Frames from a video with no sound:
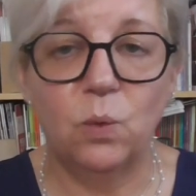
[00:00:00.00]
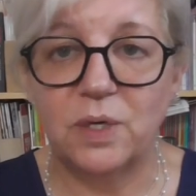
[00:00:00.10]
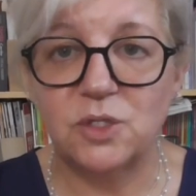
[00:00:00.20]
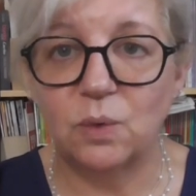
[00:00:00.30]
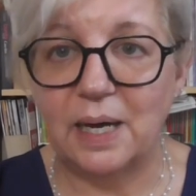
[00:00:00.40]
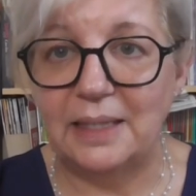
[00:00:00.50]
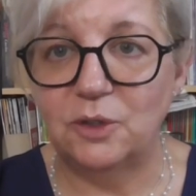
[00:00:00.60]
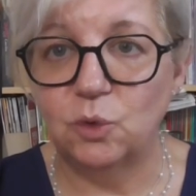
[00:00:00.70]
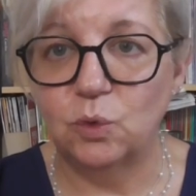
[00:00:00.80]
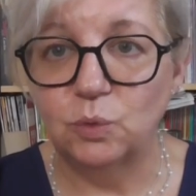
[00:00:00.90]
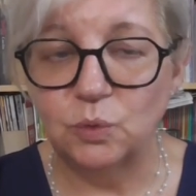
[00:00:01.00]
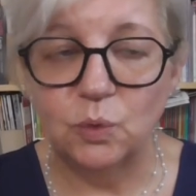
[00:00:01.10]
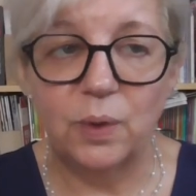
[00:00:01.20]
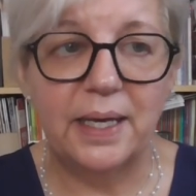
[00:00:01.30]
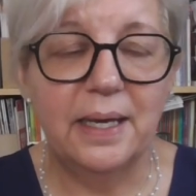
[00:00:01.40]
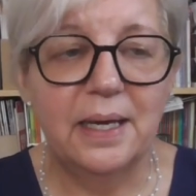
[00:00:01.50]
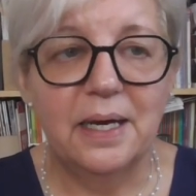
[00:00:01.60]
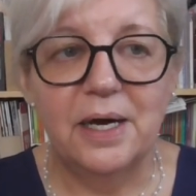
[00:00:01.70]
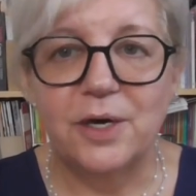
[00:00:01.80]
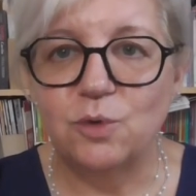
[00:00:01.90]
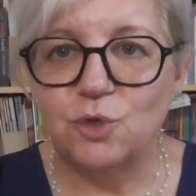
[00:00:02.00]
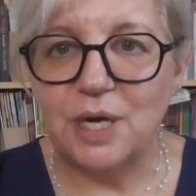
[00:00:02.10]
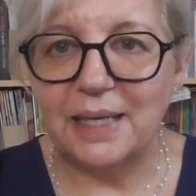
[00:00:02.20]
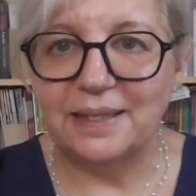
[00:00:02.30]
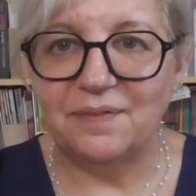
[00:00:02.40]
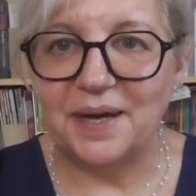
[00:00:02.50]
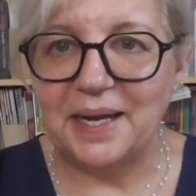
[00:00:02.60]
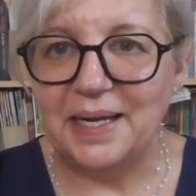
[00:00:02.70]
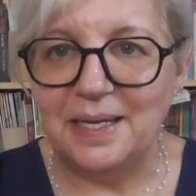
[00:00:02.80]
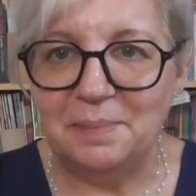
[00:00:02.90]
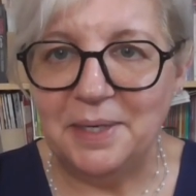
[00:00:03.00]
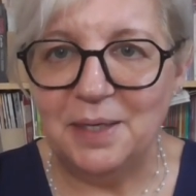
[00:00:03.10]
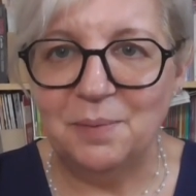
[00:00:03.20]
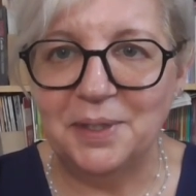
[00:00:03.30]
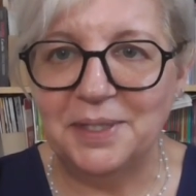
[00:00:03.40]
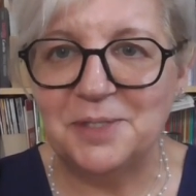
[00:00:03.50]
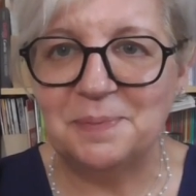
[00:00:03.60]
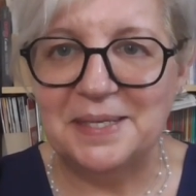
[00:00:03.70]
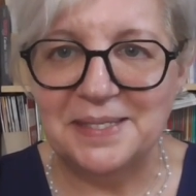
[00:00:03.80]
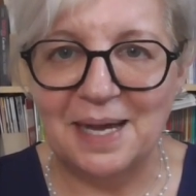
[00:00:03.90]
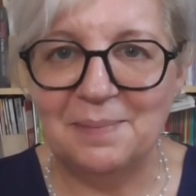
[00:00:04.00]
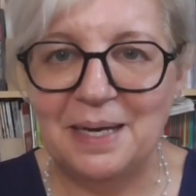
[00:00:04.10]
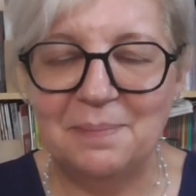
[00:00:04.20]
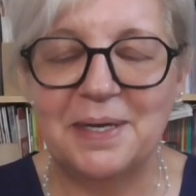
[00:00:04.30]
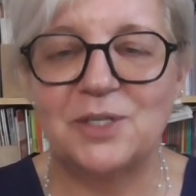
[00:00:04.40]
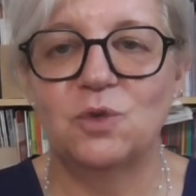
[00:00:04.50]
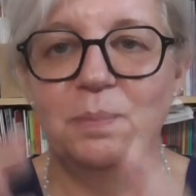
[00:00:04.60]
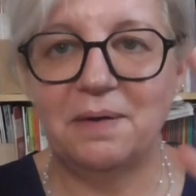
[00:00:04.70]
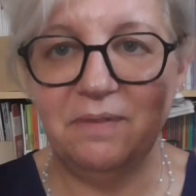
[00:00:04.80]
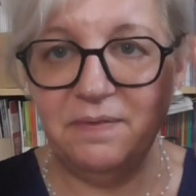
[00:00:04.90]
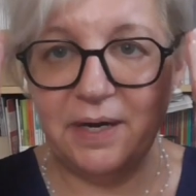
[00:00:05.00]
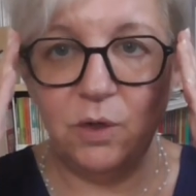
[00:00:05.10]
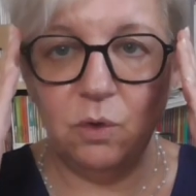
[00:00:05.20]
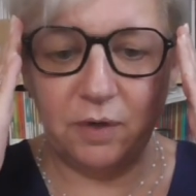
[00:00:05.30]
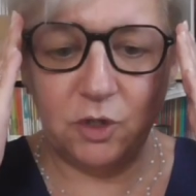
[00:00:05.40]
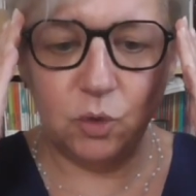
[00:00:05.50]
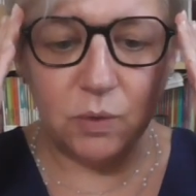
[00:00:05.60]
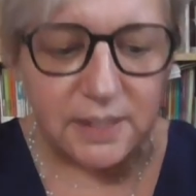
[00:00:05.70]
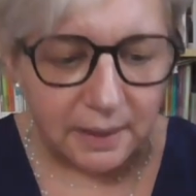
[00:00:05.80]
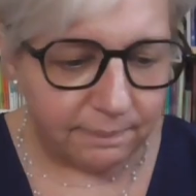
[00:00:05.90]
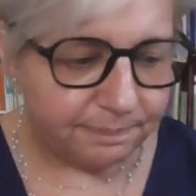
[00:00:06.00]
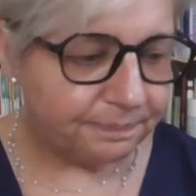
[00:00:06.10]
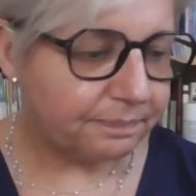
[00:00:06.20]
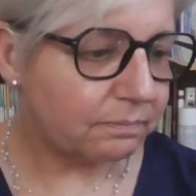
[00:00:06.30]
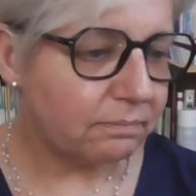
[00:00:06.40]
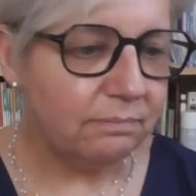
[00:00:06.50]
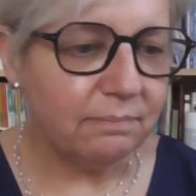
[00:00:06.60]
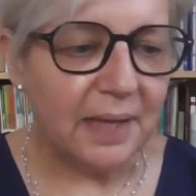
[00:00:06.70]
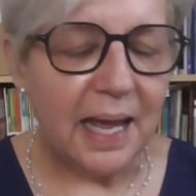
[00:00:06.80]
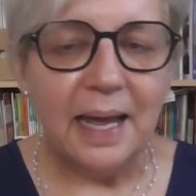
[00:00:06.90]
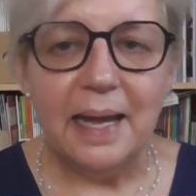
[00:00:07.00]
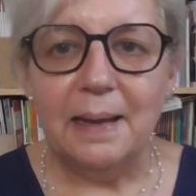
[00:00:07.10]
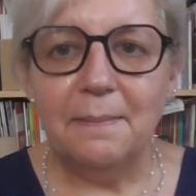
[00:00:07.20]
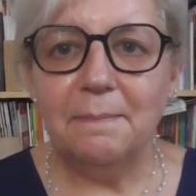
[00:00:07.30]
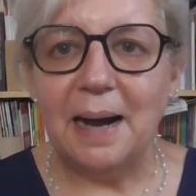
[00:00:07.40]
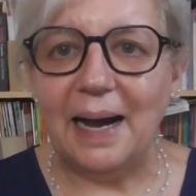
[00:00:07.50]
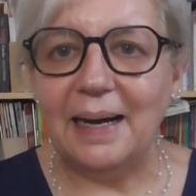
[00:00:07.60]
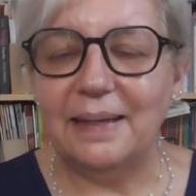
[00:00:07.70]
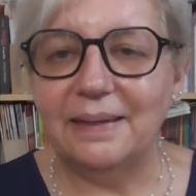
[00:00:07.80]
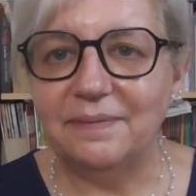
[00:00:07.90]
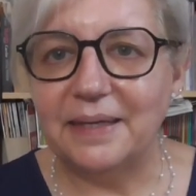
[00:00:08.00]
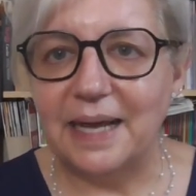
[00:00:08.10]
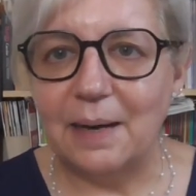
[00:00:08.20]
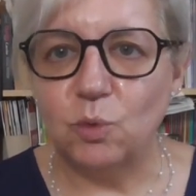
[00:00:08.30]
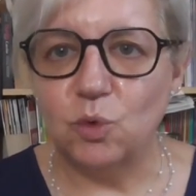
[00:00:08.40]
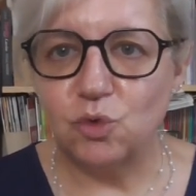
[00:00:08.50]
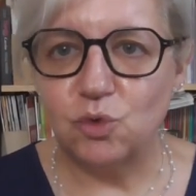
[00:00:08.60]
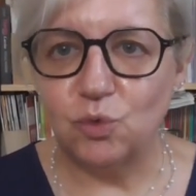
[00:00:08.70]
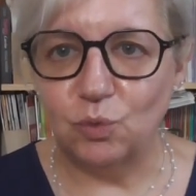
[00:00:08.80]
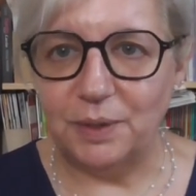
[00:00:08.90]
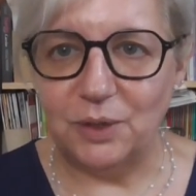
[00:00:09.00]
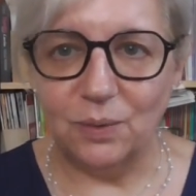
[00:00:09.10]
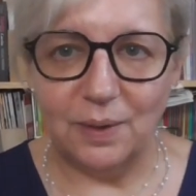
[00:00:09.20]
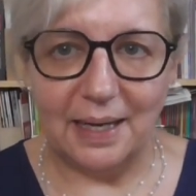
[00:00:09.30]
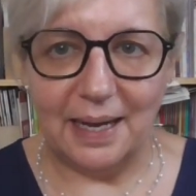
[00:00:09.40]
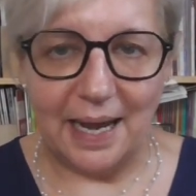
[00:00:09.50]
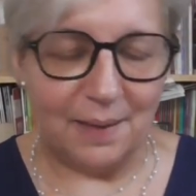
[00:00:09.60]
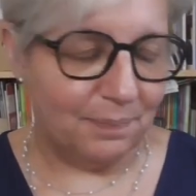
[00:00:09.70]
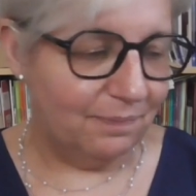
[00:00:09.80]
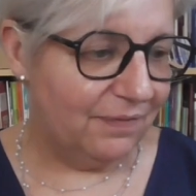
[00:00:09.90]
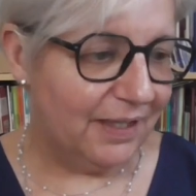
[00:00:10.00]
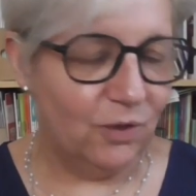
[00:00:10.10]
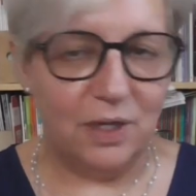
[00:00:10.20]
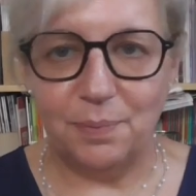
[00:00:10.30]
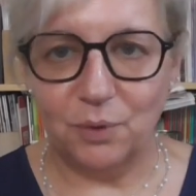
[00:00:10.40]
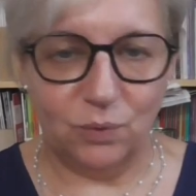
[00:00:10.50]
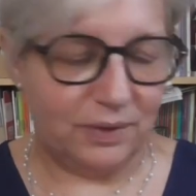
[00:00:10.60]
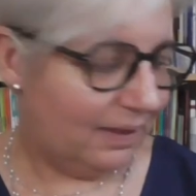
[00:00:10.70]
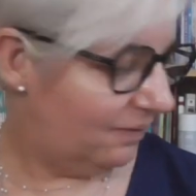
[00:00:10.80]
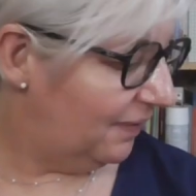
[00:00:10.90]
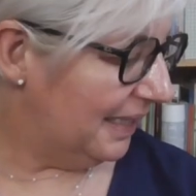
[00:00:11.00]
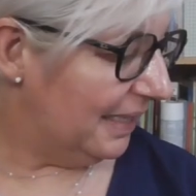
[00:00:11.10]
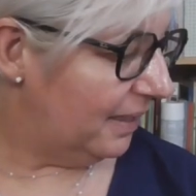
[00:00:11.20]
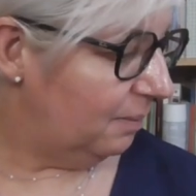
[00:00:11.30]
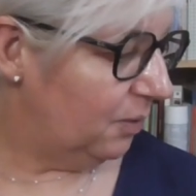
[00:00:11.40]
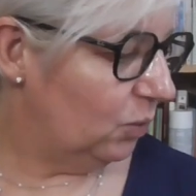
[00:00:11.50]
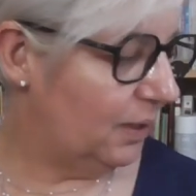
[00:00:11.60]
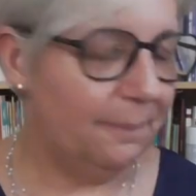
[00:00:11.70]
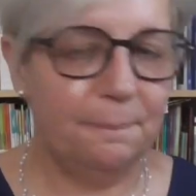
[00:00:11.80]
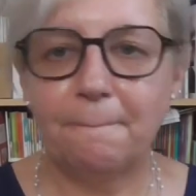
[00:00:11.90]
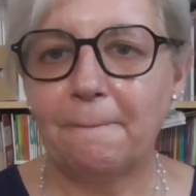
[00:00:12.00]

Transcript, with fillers: con questo caldo comunque riusciate a fare il minimo indispensabile per sopravvivere, io faccio così, ma eh, veniamo subito ai video dei prodotti Finiti Beauty